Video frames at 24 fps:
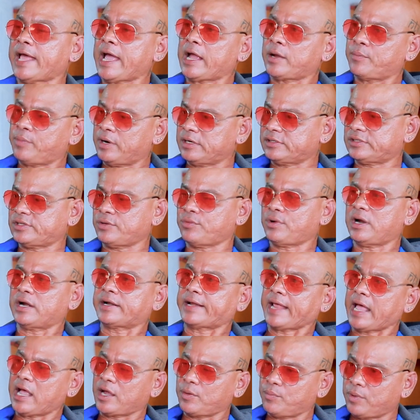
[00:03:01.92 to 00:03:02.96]
ట్యాంక్ బండ్ శివ
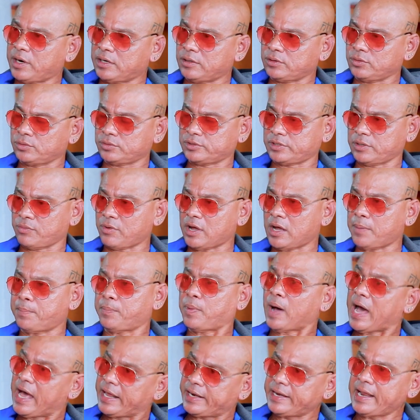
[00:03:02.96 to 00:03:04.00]
ట్యాంక్ బండ్ శివ
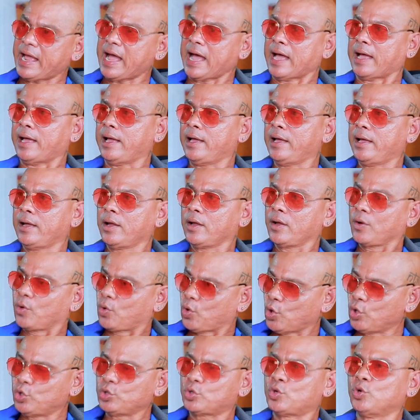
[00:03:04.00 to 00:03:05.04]
భార్య
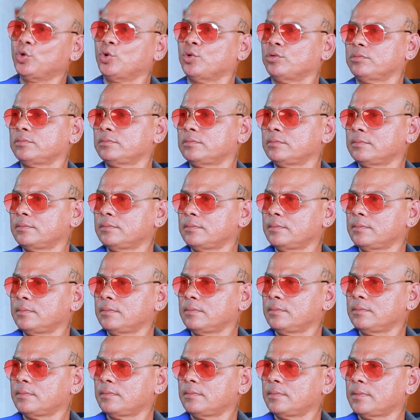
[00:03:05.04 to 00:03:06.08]
కొడుకు
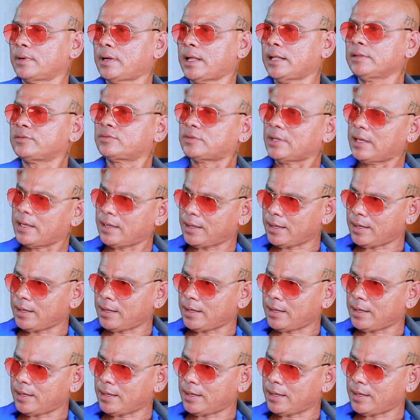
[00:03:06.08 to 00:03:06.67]
అంతా